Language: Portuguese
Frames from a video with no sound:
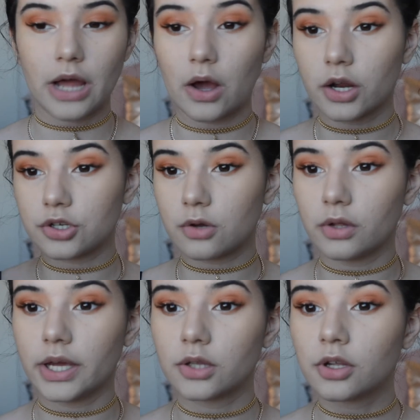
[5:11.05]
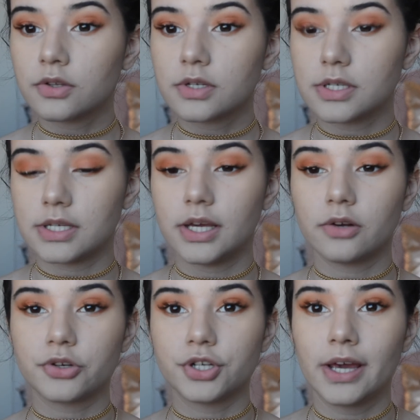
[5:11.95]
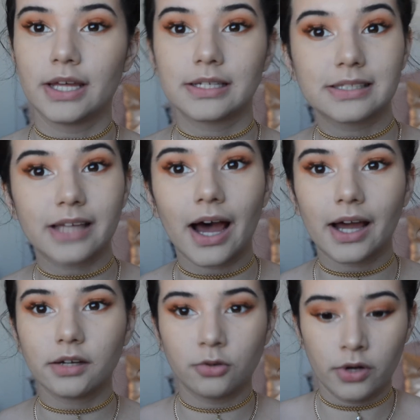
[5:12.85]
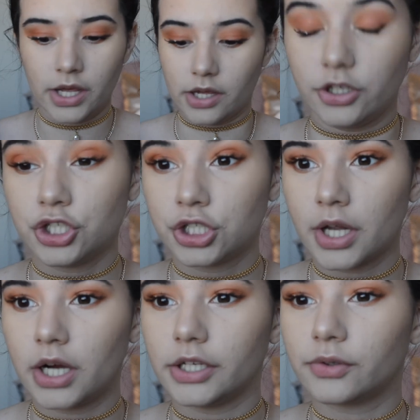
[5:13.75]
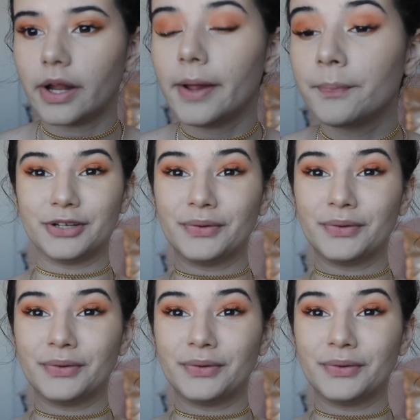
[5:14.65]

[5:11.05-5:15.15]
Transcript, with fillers: Agora que eu já coloquei todos os cílios, tá o quê? Estranho, né?